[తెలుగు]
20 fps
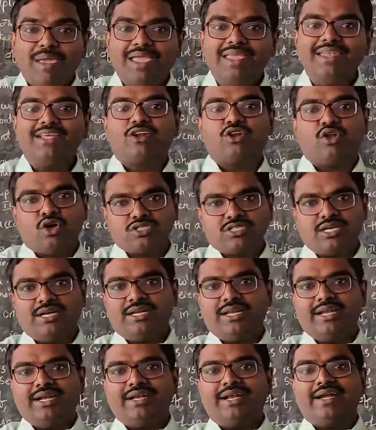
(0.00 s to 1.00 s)
మెయిన్ క్లాస్
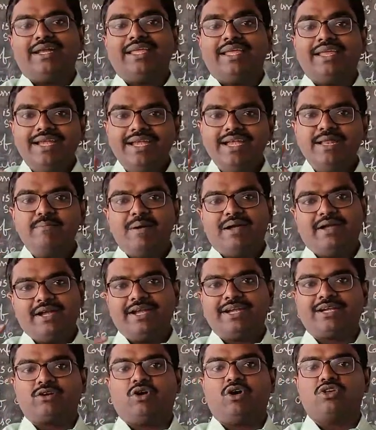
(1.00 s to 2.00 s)
అంటే ఏంటంటే
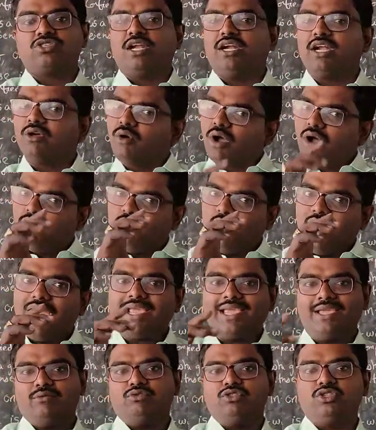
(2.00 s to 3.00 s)
ఇండిపెండెంట్ క్లాస్ అంటే ఒక
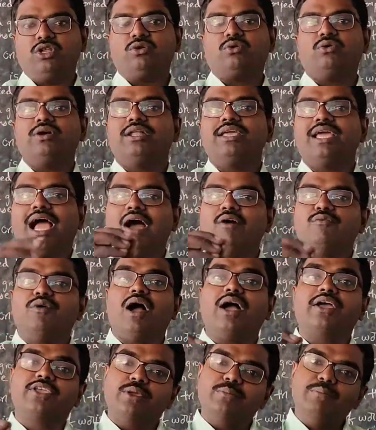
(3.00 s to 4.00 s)
వాక్యం ఉందనుకోండి ఆ
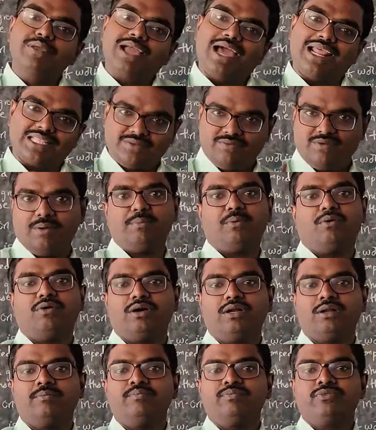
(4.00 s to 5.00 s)
వాక్యం మీకు
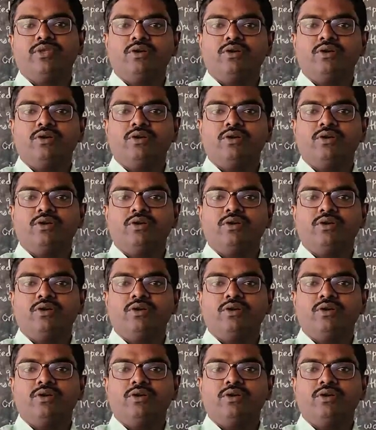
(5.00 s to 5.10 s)
అర్థమైపోవాలి